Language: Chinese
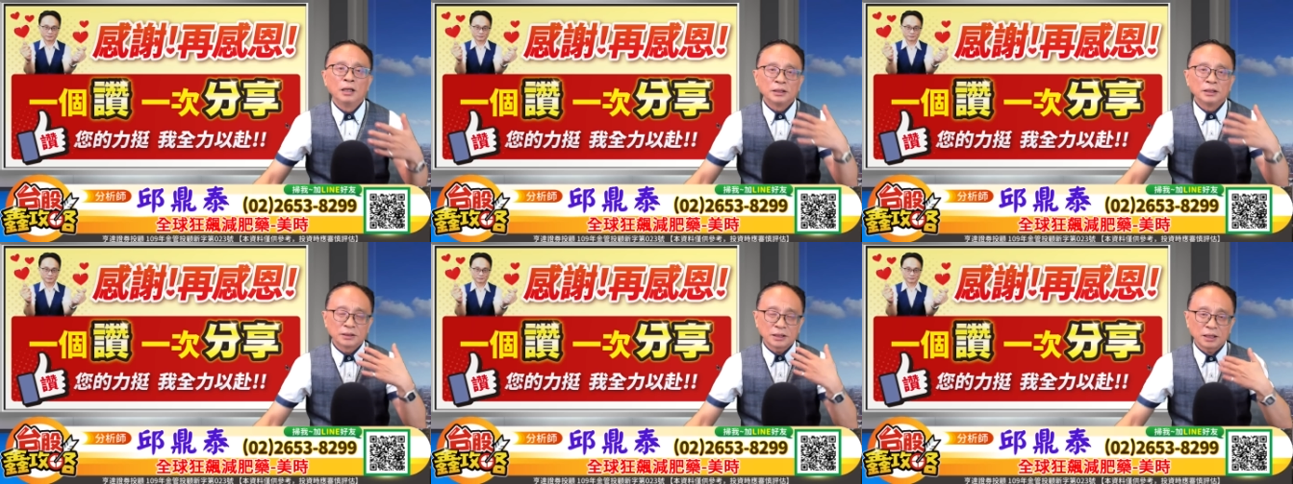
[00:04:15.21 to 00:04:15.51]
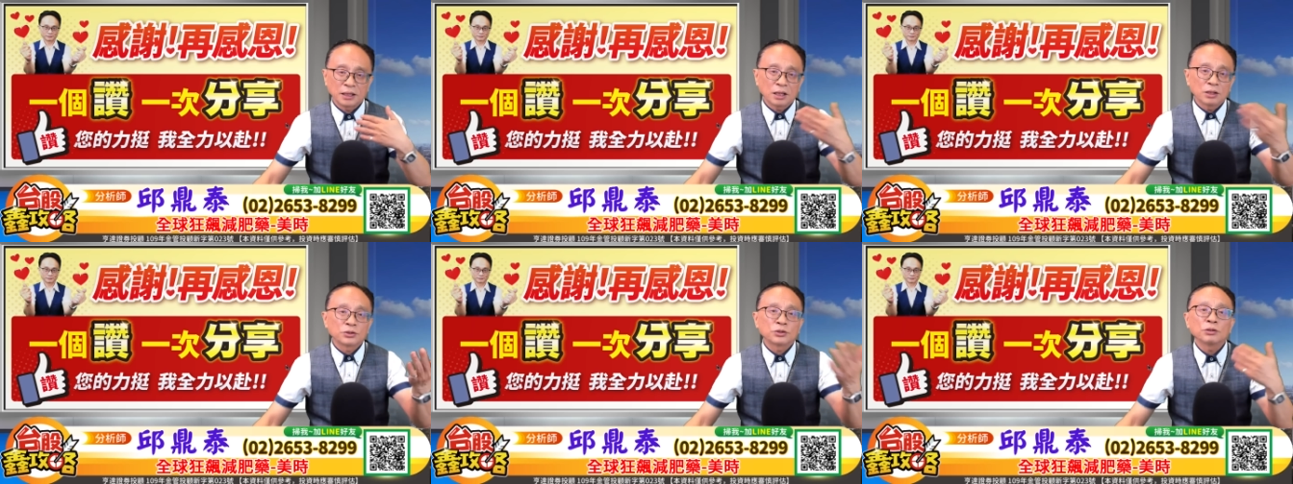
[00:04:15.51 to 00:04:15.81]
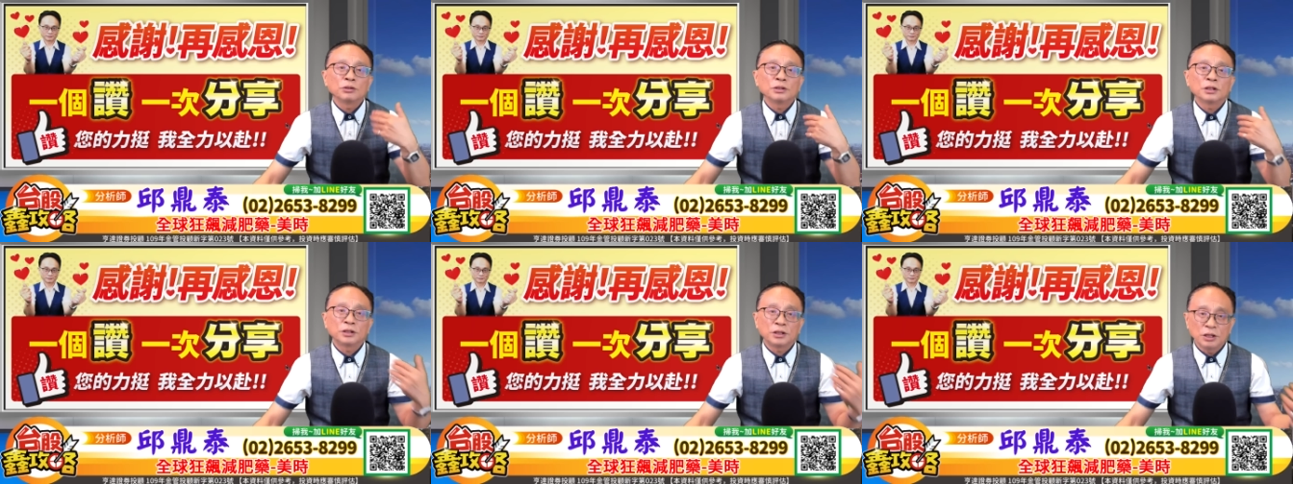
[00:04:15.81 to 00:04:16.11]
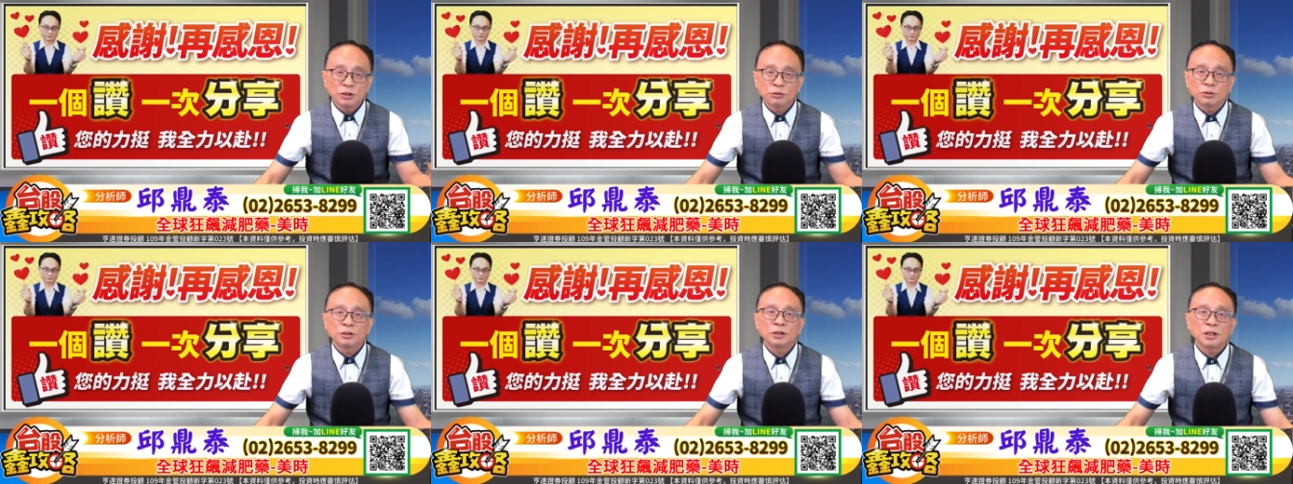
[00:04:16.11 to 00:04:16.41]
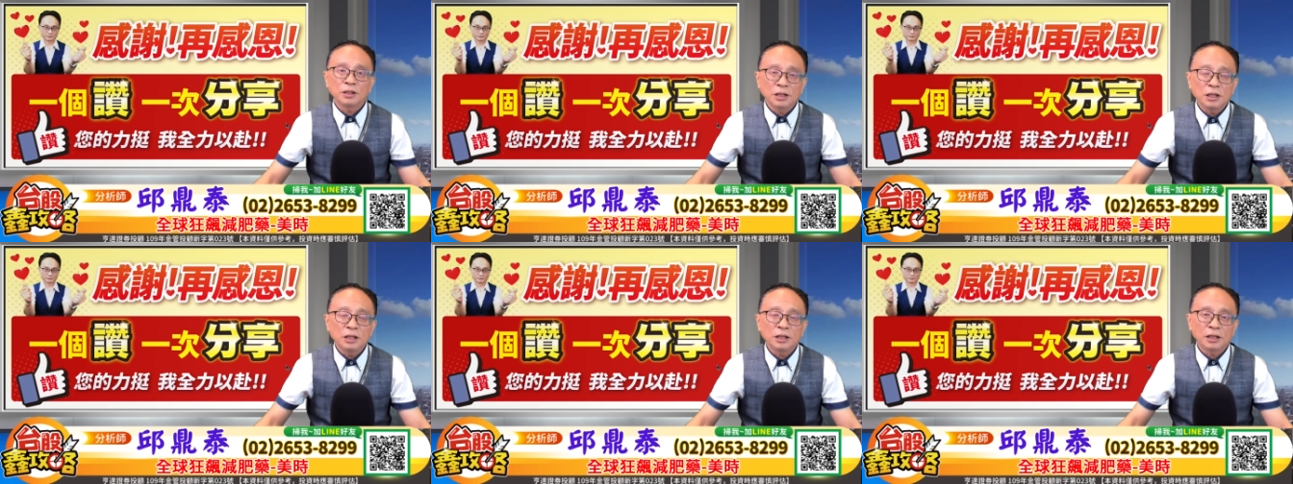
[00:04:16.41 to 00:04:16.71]
那你要收你的停损
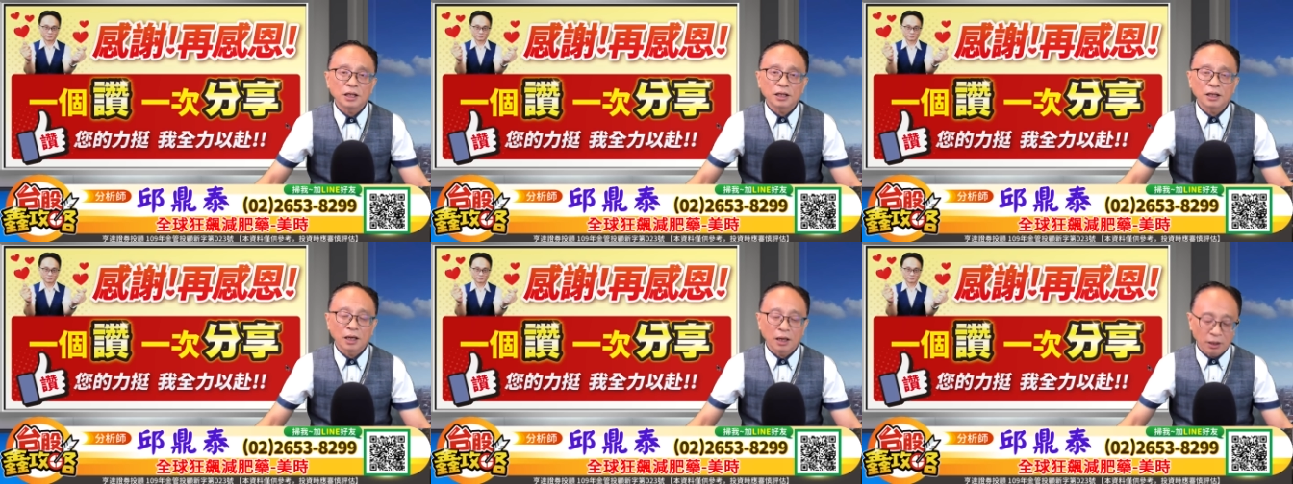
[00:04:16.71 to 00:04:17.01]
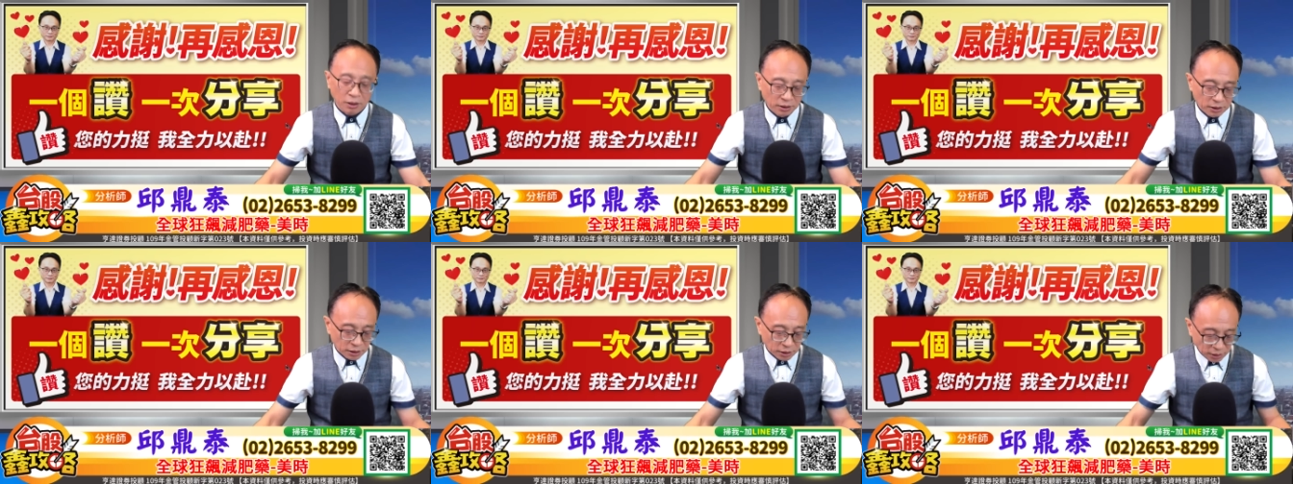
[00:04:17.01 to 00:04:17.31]
停利点啊。